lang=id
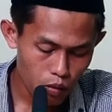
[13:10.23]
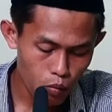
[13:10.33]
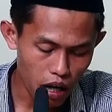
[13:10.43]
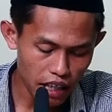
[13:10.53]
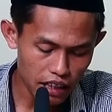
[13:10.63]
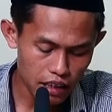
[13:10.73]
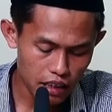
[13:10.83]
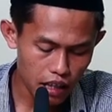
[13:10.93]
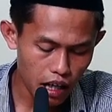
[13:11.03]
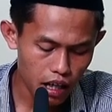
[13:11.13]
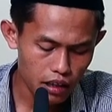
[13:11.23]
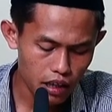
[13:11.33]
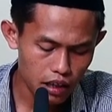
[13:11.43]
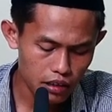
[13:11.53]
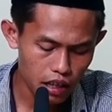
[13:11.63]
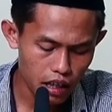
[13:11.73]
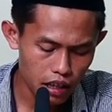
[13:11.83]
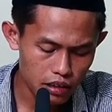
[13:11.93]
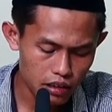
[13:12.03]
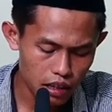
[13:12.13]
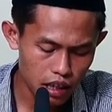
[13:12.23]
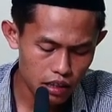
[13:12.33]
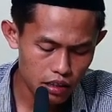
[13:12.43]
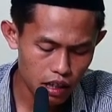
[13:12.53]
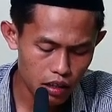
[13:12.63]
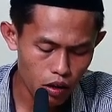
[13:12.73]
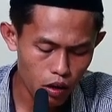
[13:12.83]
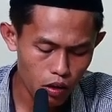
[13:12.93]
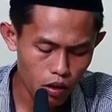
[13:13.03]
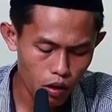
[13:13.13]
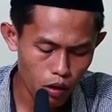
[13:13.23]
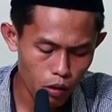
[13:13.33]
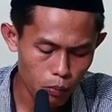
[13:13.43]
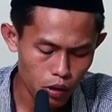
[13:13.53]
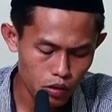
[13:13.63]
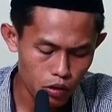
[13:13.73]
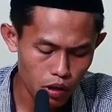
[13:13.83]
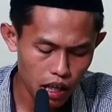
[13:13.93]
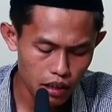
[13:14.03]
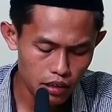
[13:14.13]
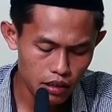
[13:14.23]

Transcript: wa in kanat lan senajan ana apa salat